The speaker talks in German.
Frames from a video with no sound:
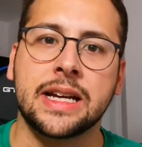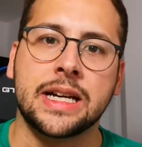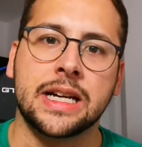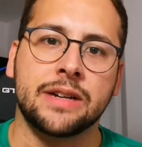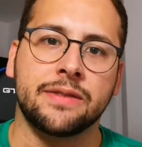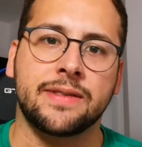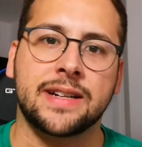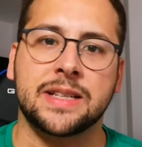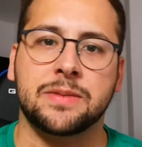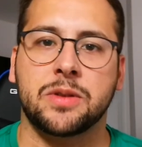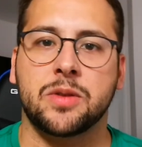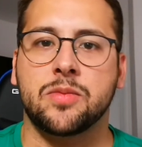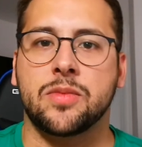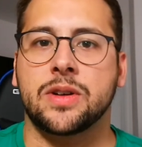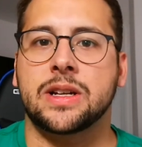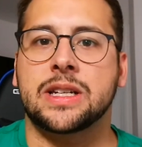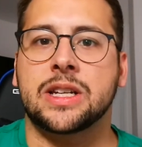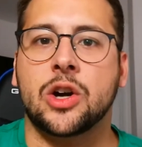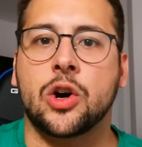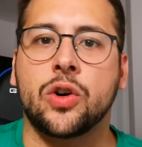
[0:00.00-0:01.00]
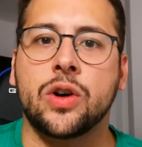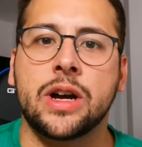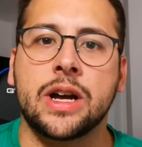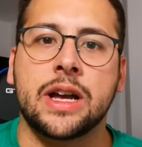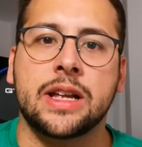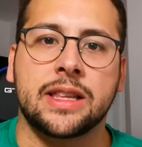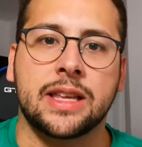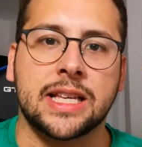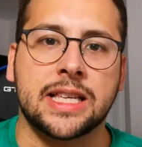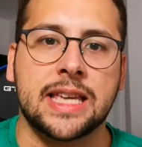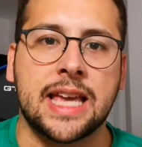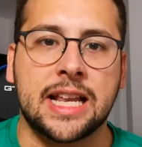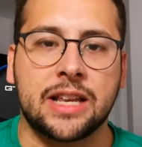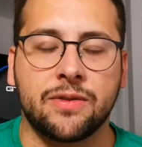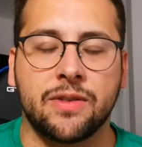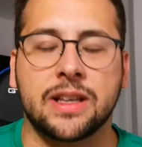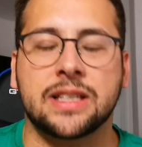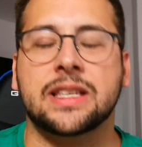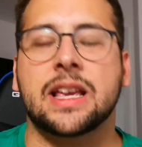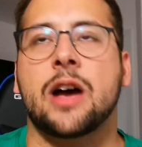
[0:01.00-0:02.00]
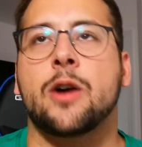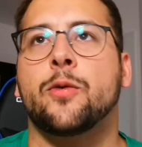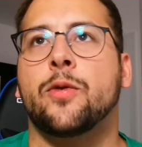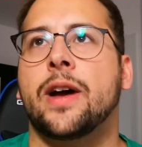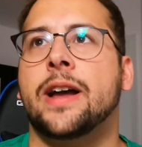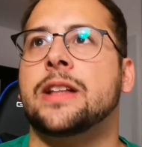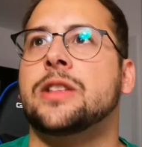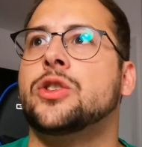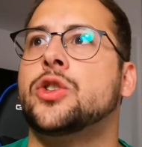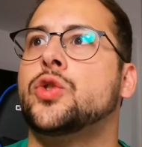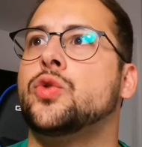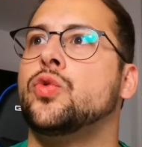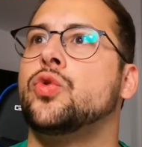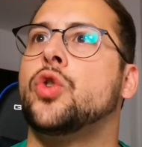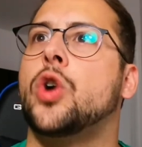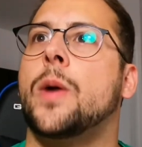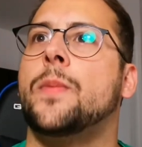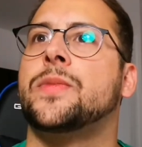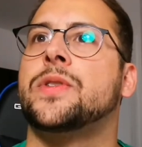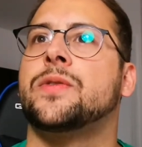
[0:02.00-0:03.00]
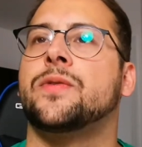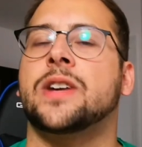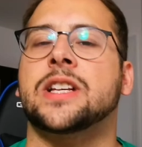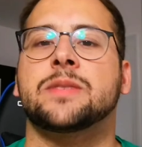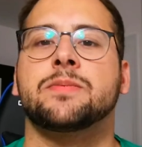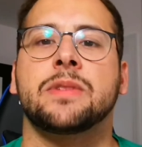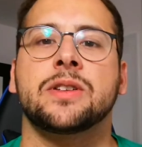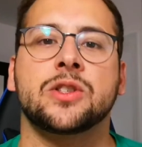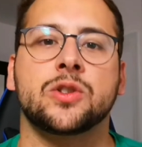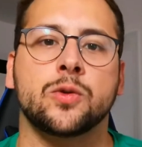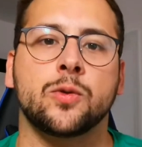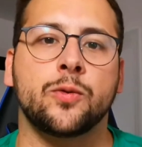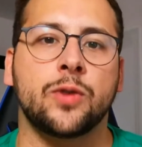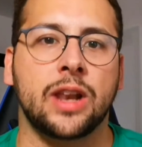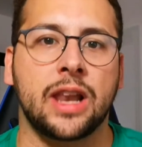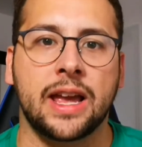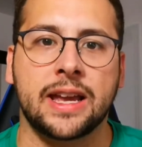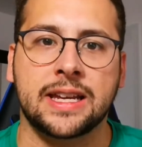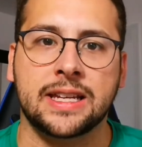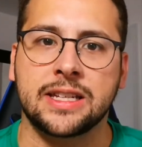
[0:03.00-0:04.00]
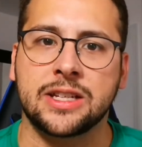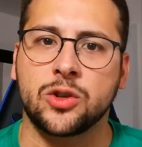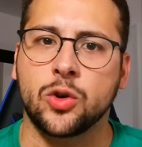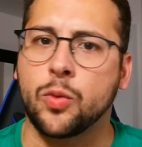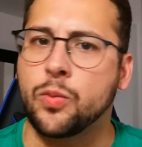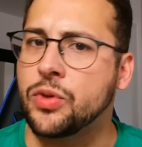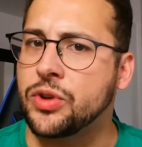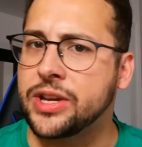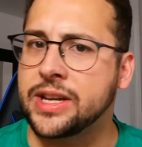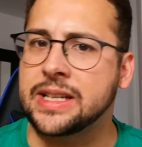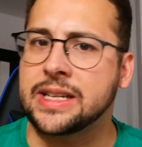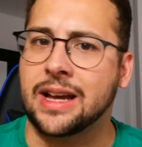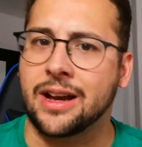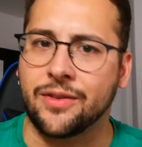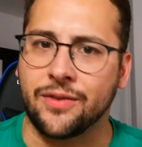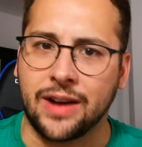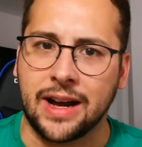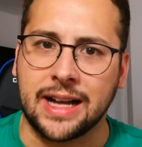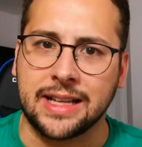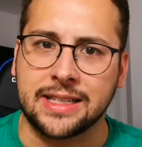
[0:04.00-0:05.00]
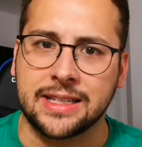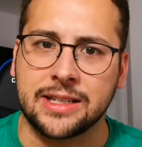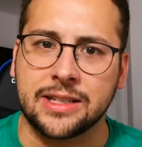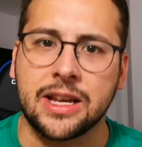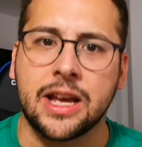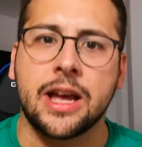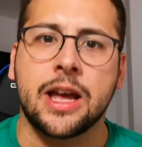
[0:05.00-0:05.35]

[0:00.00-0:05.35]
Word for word: weiß man immer genau, dass etwas auf einen zukommt, was man so vielleicht nicht unbedingt erwartet.